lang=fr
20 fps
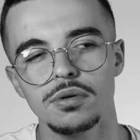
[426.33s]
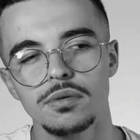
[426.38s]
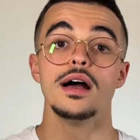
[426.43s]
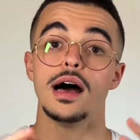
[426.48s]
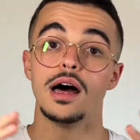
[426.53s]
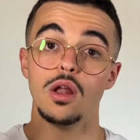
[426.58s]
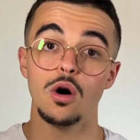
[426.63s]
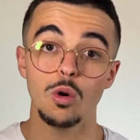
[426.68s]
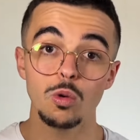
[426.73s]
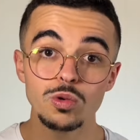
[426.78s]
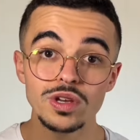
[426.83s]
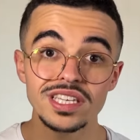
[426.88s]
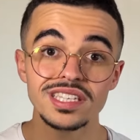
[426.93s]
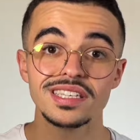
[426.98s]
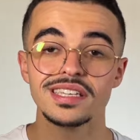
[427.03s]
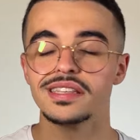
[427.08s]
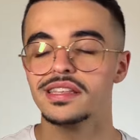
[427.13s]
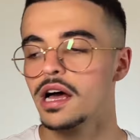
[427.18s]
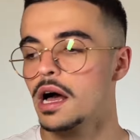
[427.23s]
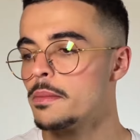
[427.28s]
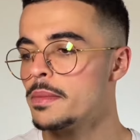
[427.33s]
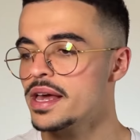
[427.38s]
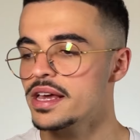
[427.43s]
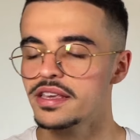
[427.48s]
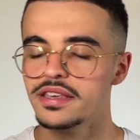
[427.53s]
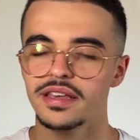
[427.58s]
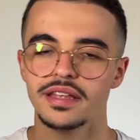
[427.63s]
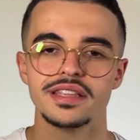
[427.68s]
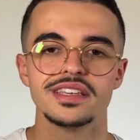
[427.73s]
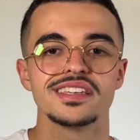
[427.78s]
Alors oui, si t'es un mec
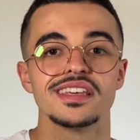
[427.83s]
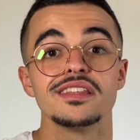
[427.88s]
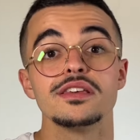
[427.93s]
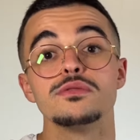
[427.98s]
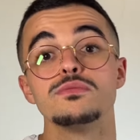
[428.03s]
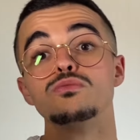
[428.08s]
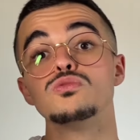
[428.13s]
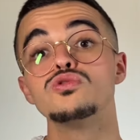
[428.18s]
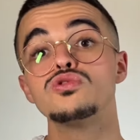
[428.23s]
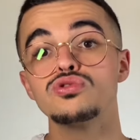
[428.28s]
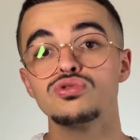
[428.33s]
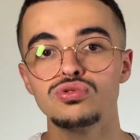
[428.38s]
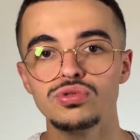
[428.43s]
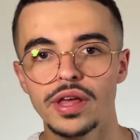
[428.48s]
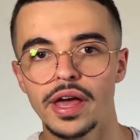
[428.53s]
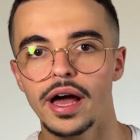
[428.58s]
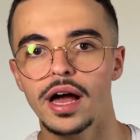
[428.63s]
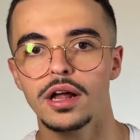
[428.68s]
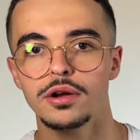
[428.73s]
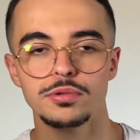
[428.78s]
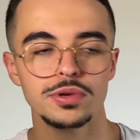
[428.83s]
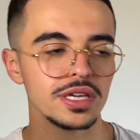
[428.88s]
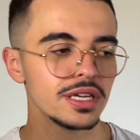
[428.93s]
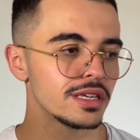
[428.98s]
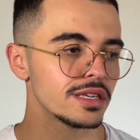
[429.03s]
qui a des années de muscu derrière lui,